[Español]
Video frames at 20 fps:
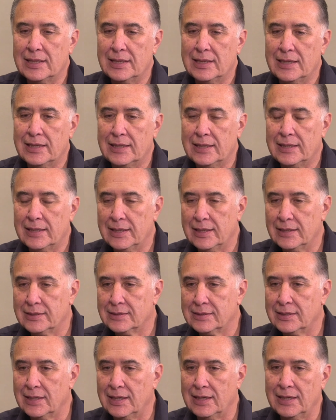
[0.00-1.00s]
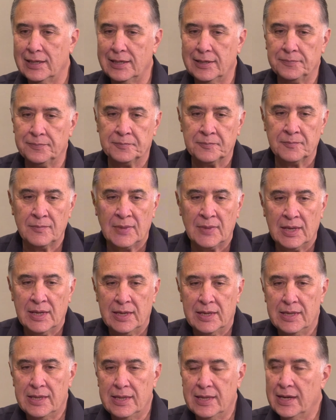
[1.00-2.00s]
eh, esta
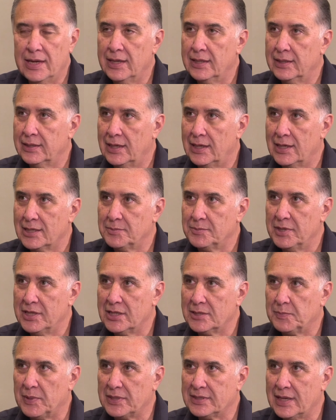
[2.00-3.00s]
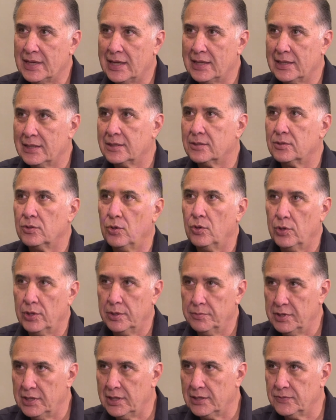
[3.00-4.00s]
idea de las vidas pasadas o
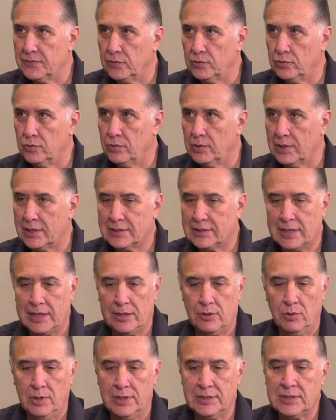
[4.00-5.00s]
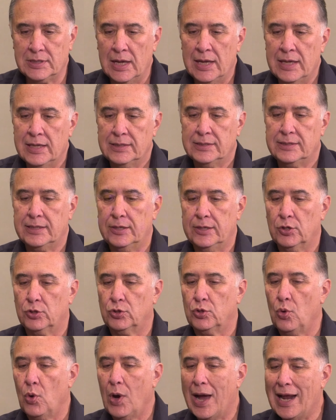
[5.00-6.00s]
de vidas futuras, que no es sino
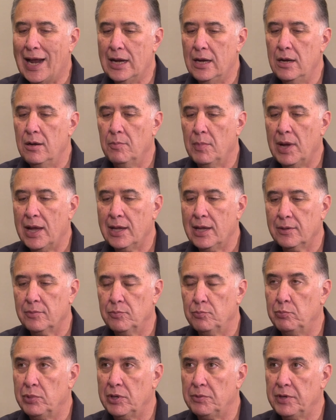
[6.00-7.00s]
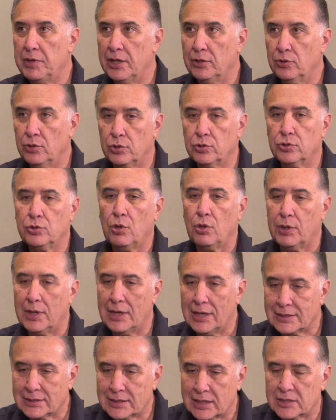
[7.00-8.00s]
tu alma viviendo
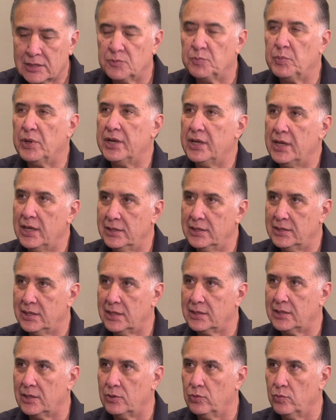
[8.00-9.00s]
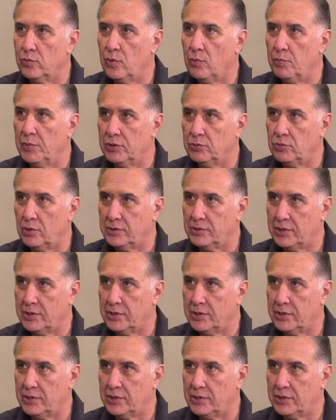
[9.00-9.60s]
todas las experiencias en un momento